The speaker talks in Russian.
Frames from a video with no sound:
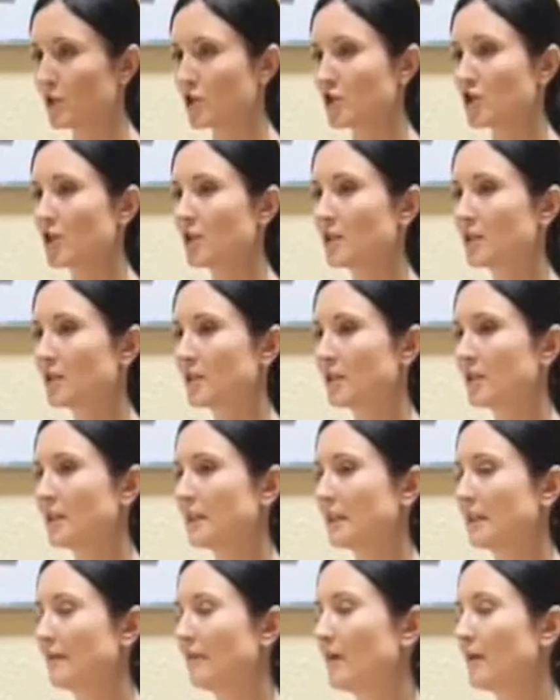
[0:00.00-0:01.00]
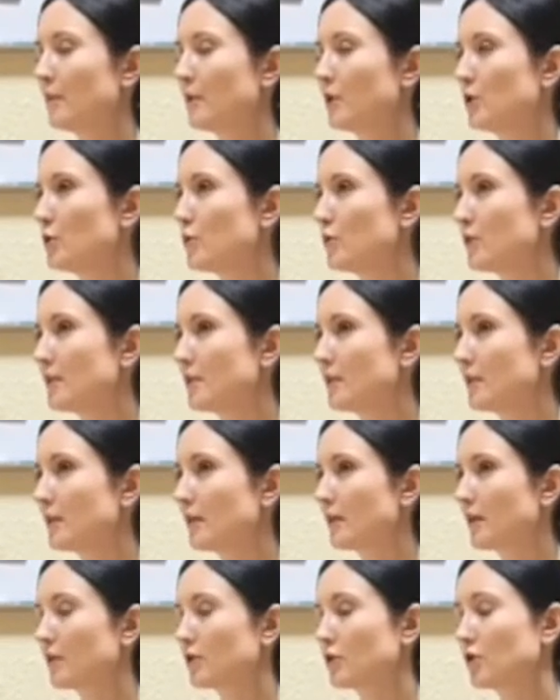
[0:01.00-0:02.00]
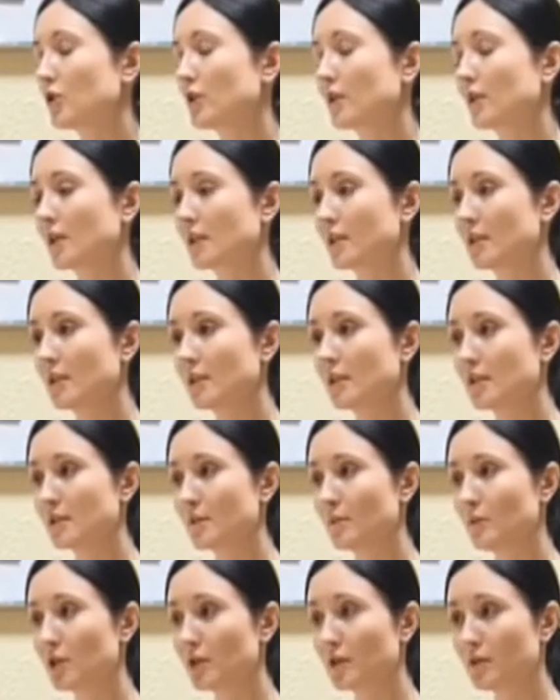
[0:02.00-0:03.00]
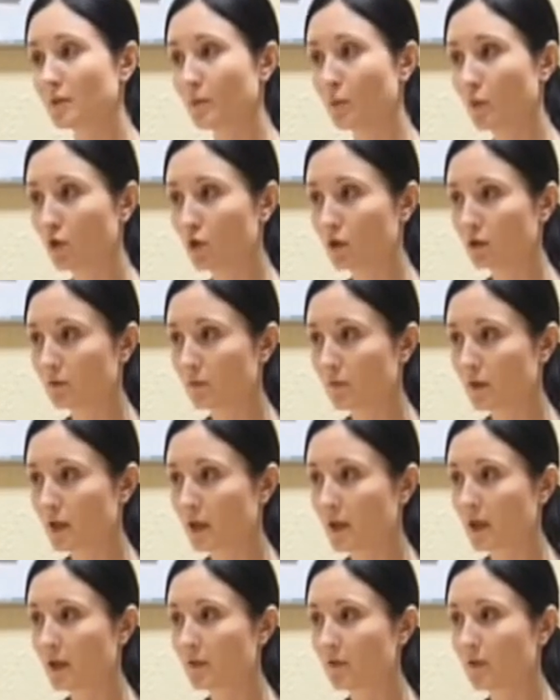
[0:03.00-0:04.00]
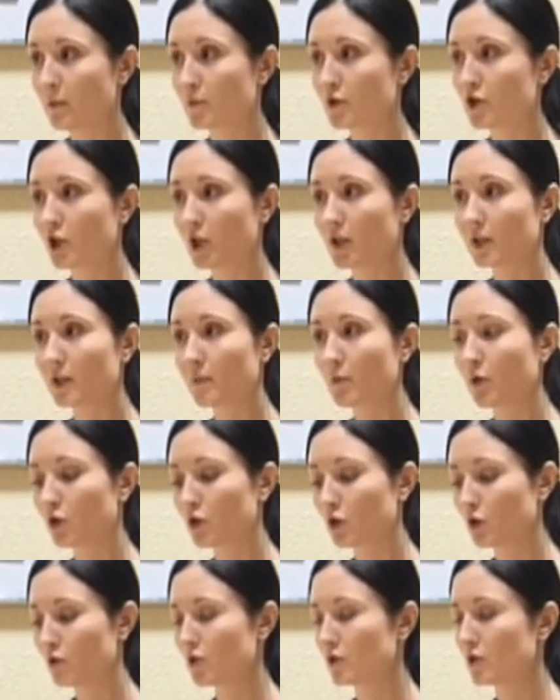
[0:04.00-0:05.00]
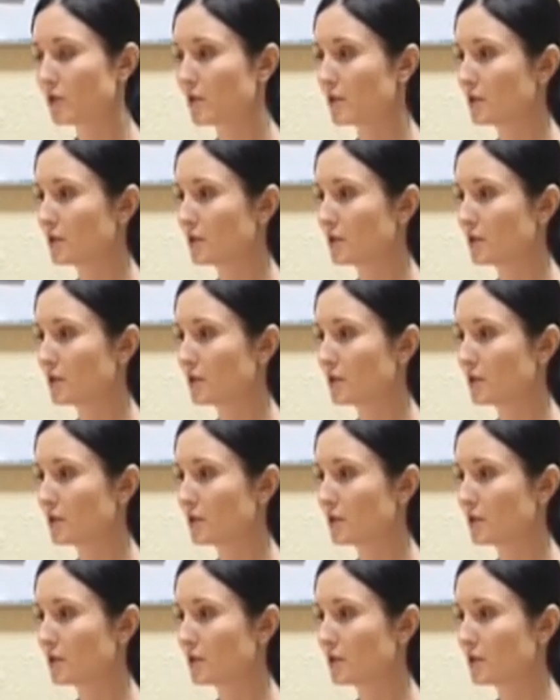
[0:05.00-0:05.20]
обращались ли к вам люди, которые хотели сменить пол? И как вы вообще к этому а,